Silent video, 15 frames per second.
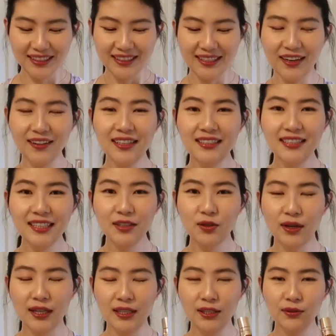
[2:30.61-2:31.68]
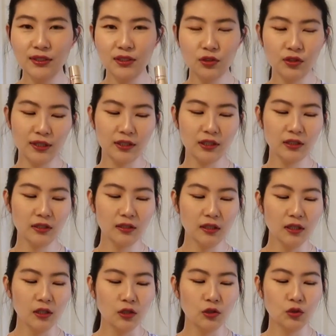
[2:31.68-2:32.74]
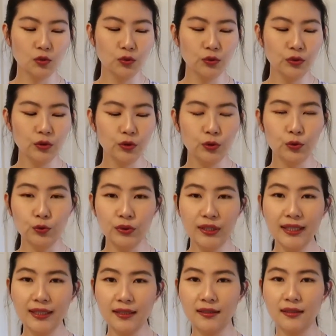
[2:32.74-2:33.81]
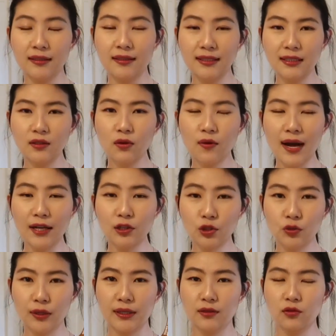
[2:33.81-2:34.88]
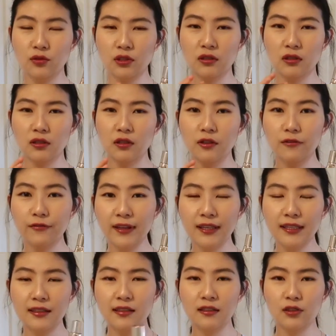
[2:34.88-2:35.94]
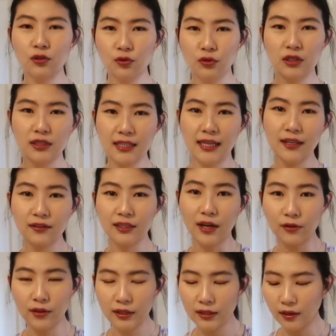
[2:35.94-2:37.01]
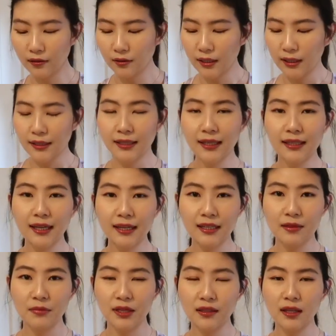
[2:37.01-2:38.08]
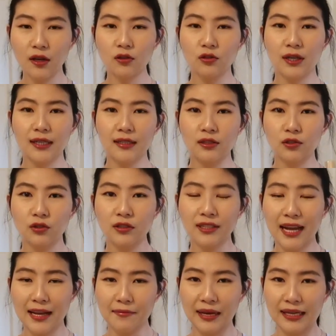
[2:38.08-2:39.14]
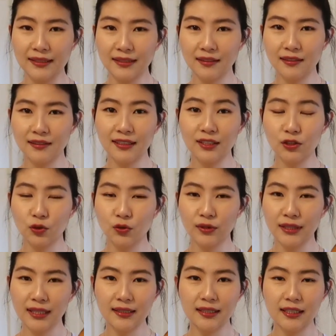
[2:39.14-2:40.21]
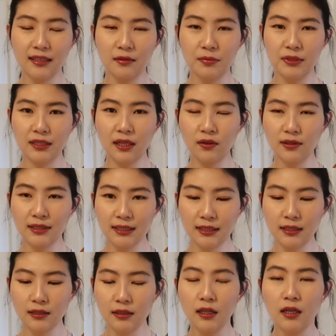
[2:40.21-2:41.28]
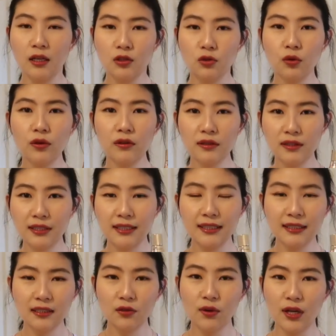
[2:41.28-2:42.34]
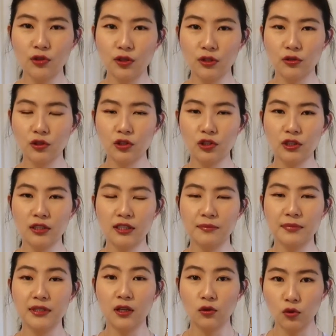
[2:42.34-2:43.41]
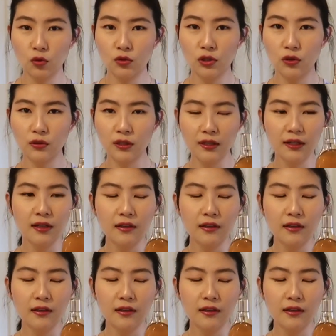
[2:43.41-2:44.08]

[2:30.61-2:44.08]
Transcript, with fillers: 然后它这款鎏金水是属于乳液和精华水就是分离的，你用之前要摇一摇。那它里面倒出来的就是奶白色的那种液体，比较稀。所有的这些精华水都是质地比较浓稠的。